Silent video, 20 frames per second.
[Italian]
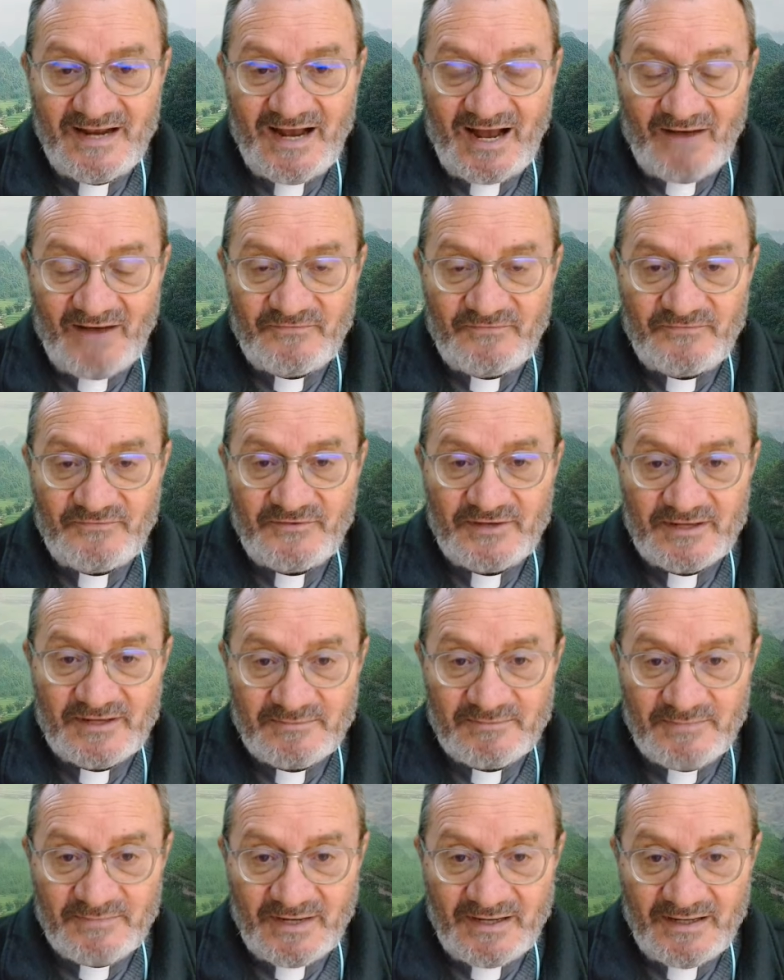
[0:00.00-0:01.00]

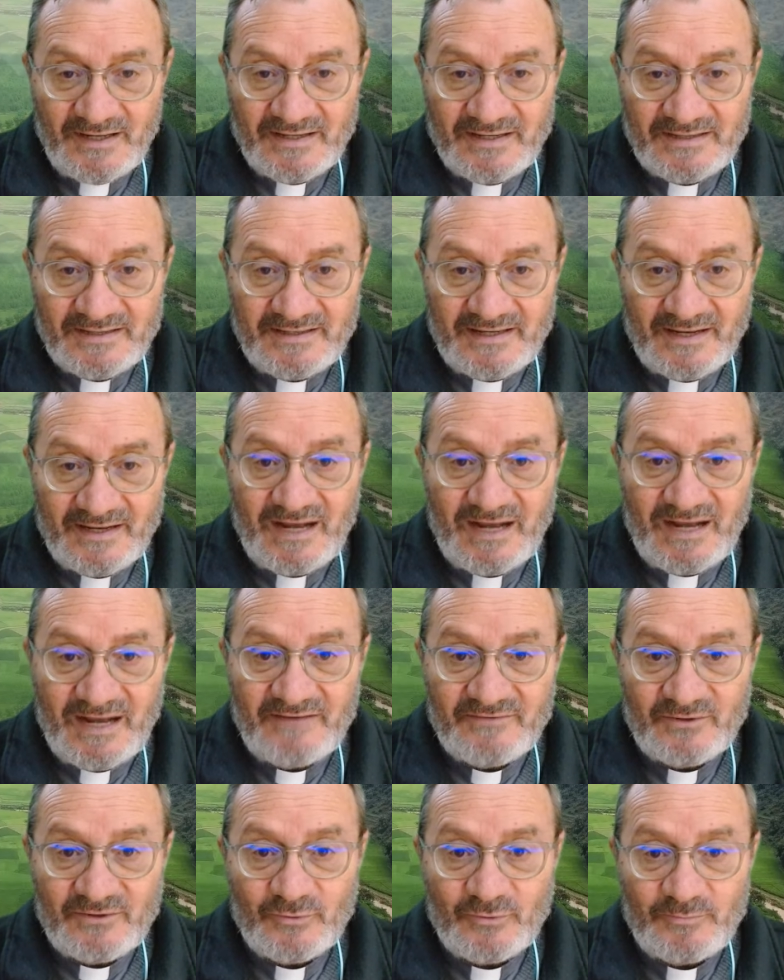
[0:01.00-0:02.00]
afferma che
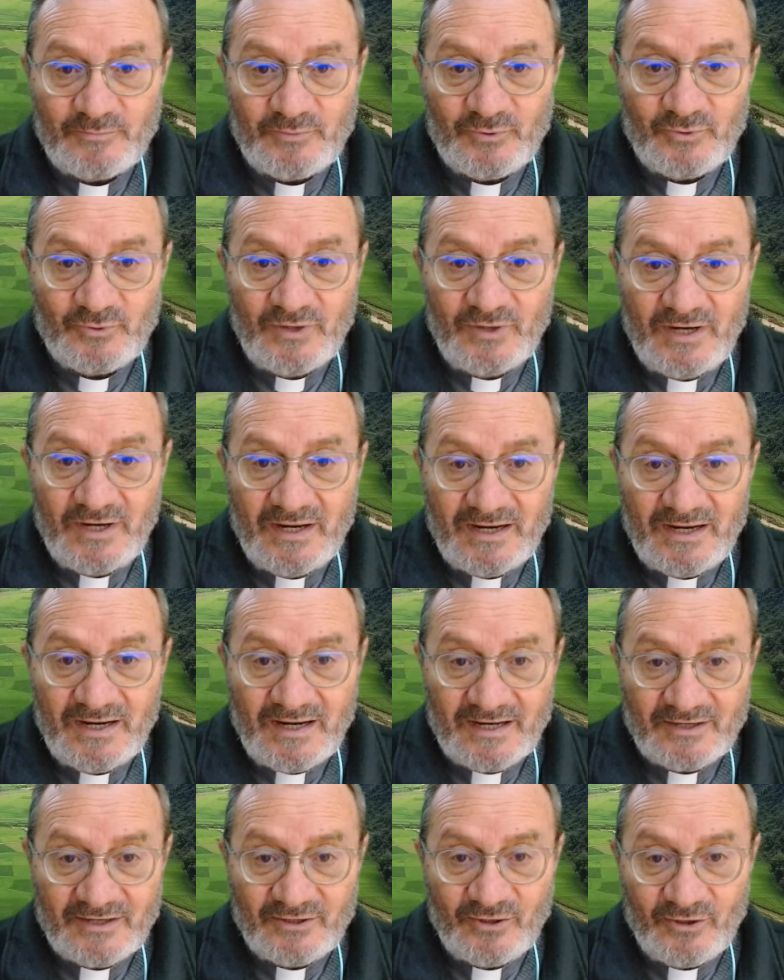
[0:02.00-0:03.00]
amavano più
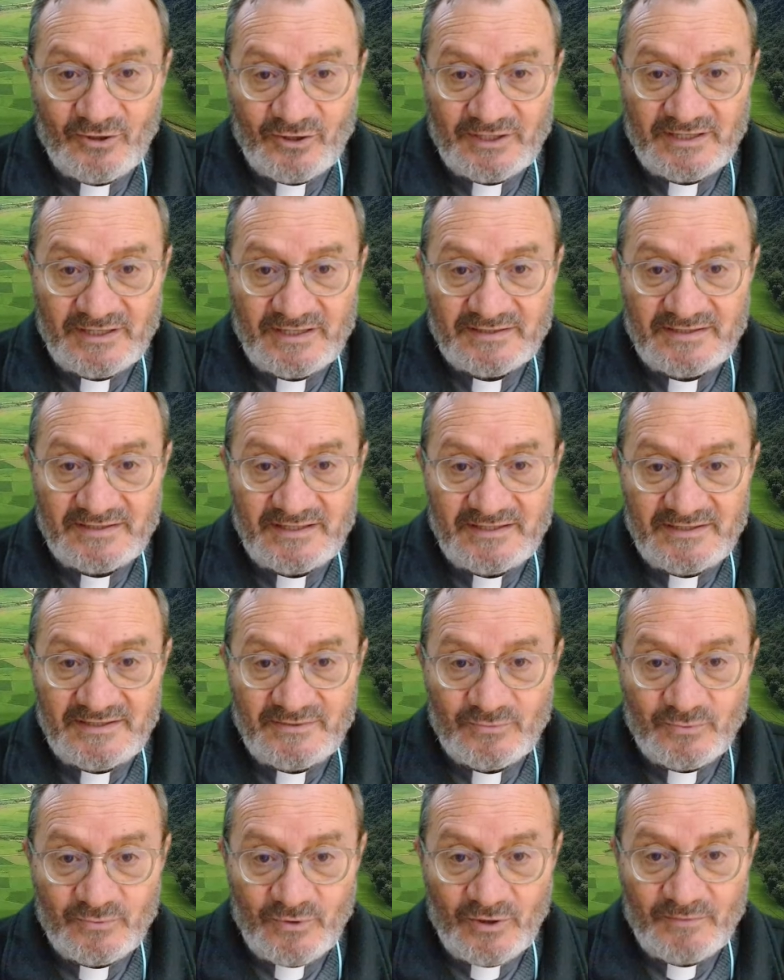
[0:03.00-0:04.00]
la gloria degli
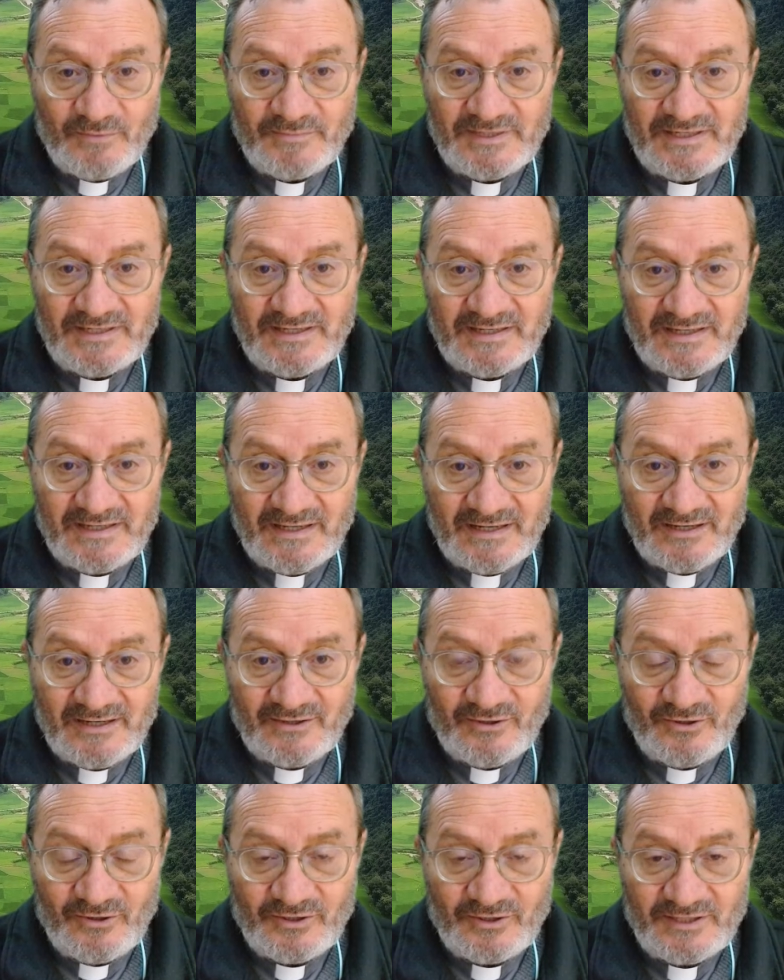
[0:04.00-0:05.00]
uomini che la
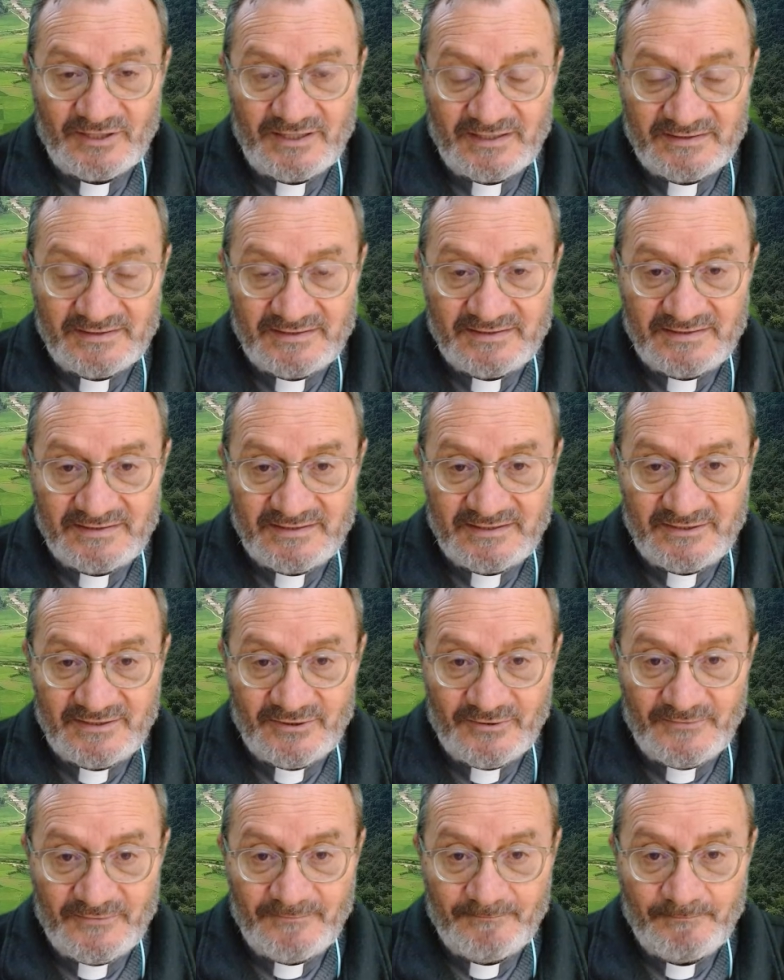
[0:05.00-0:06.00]
gloria di
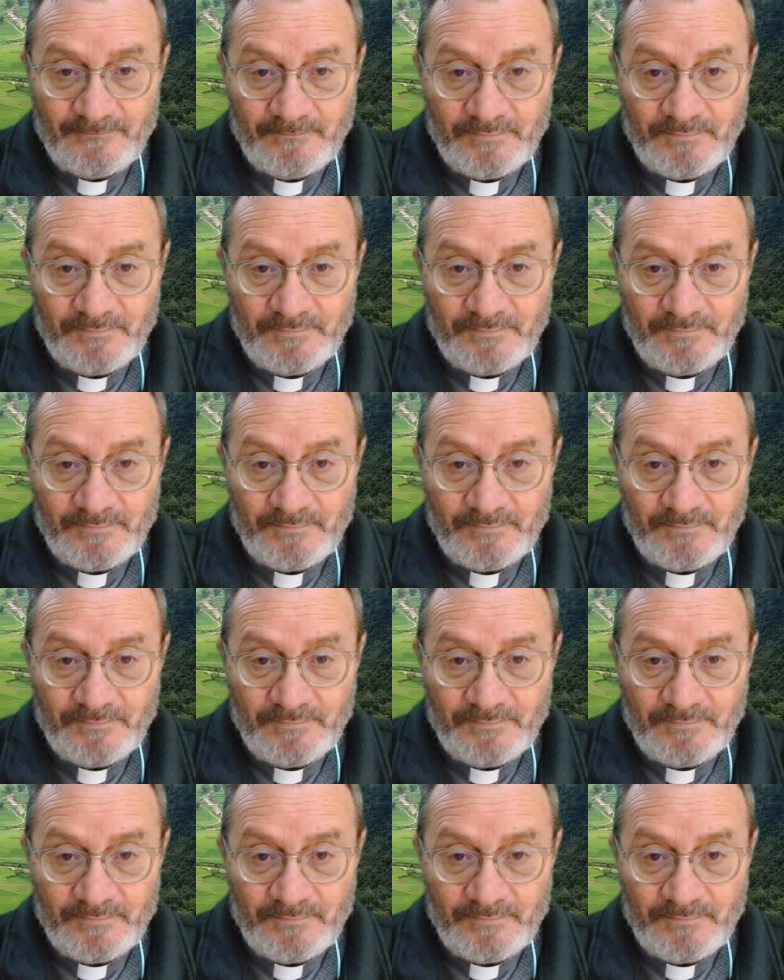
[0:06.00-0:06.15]
Dio.